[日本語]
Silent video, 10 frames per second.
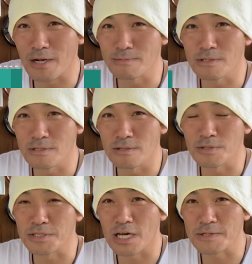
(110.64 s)
バルブ
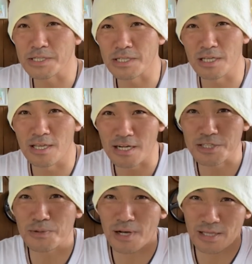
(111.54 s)
のすり合わせ線で何し
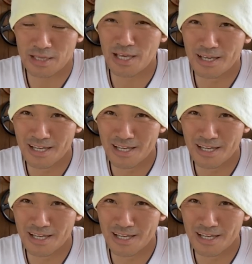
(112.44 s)
たのかって